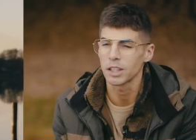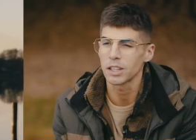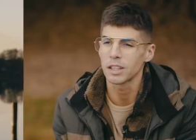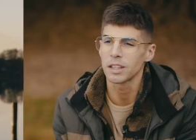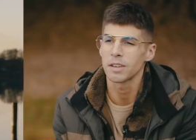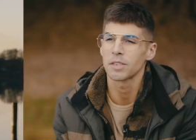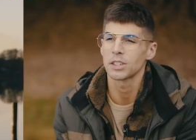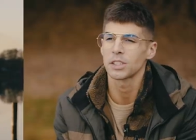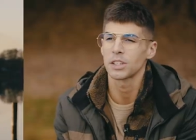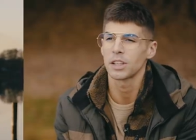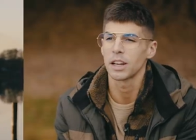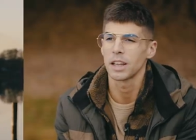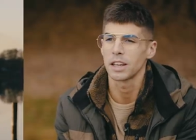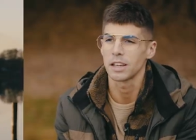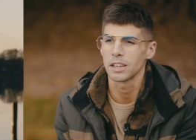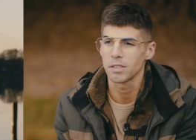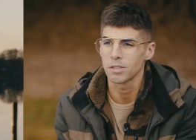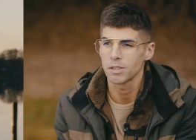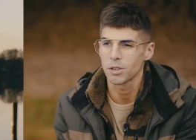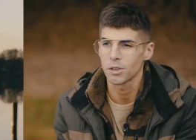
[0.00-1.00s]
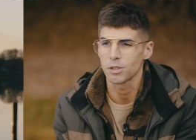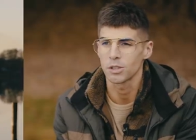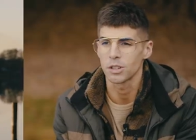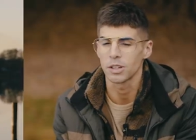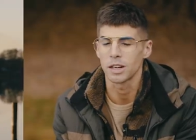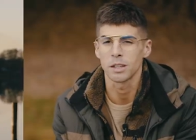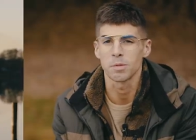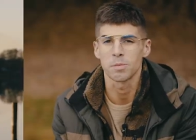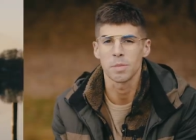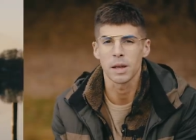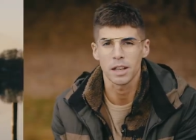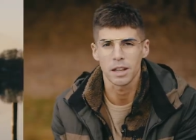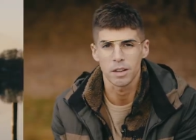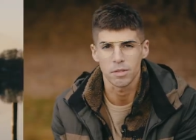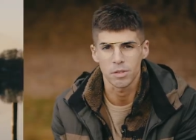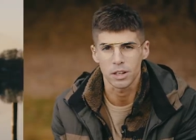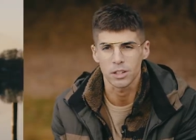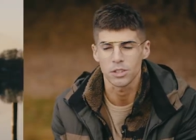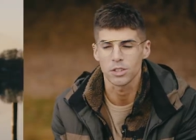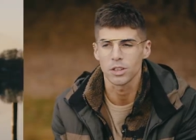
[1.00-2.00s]
wtedy ta wasza naiwność czy nadmierna
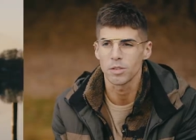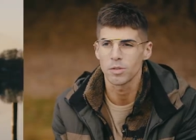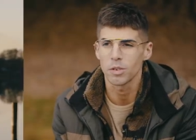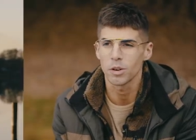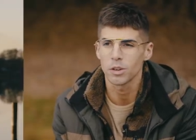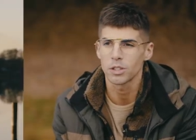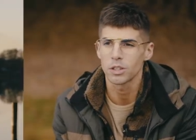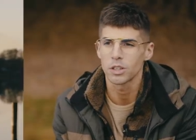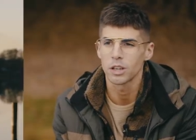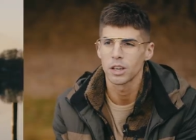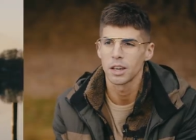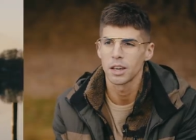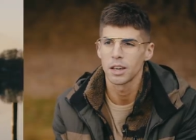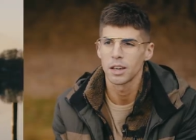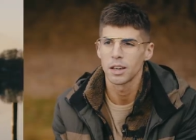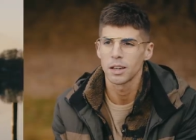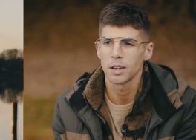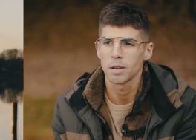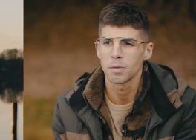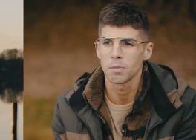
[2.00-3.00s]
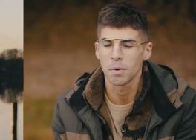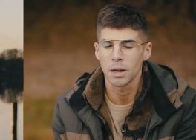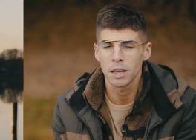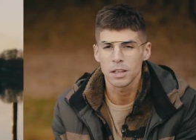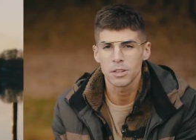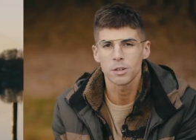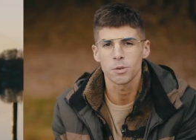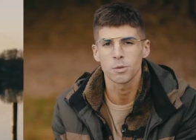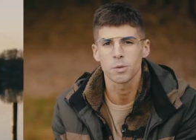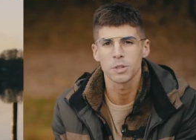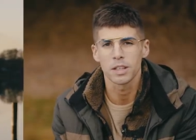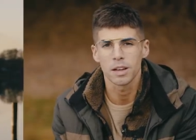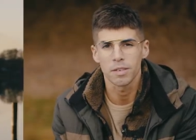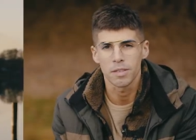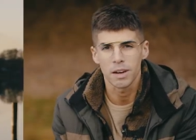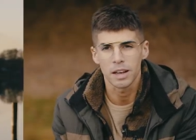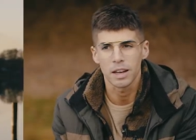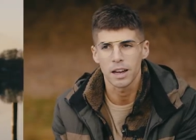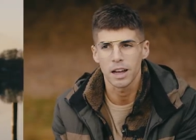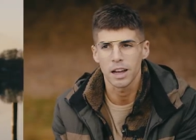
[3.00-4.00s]
wrażliwość będzie
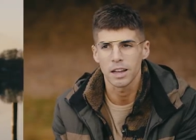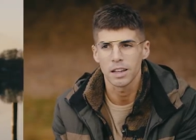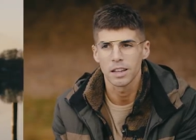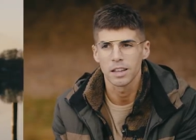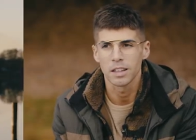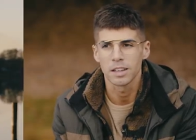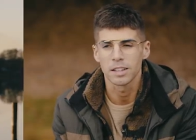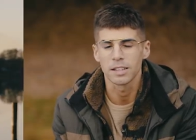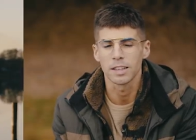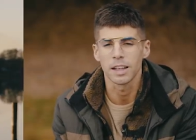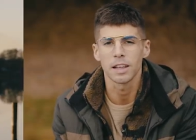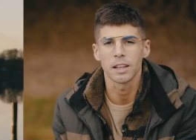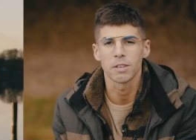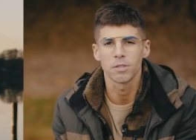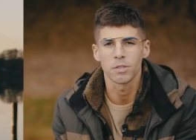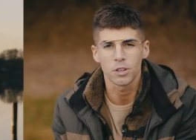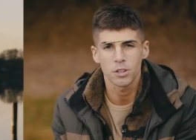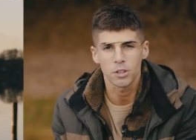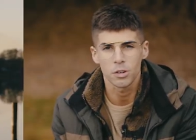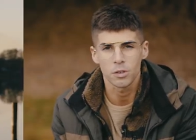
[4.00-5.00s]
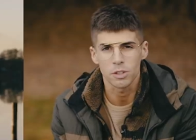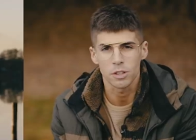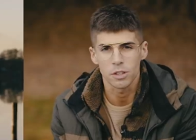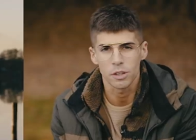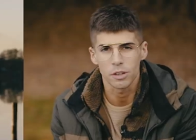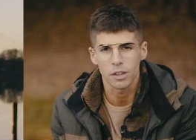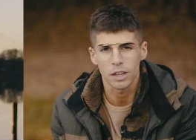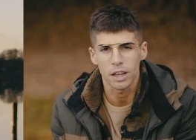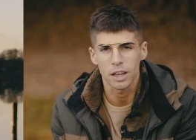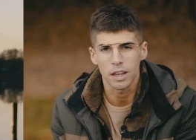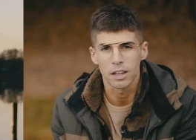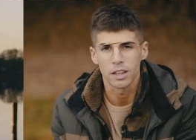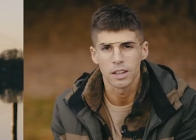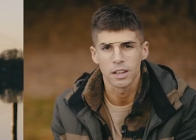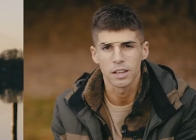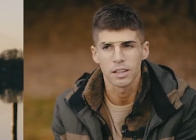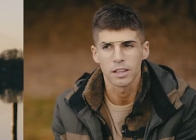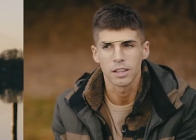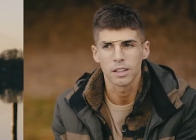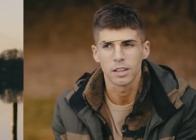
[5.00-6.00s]
uznawana za najwyższą cnotę
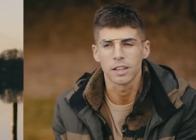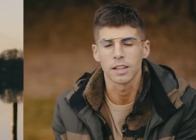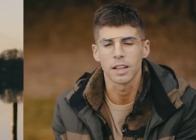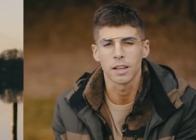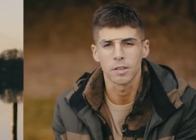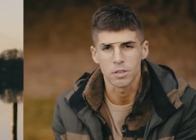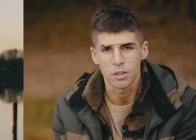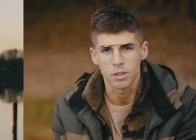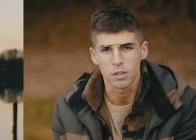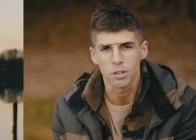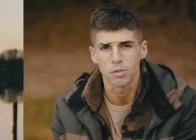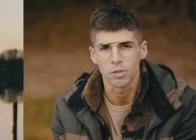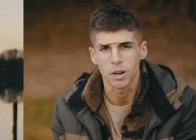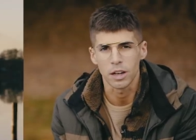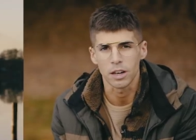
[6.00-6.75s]
i najwyższą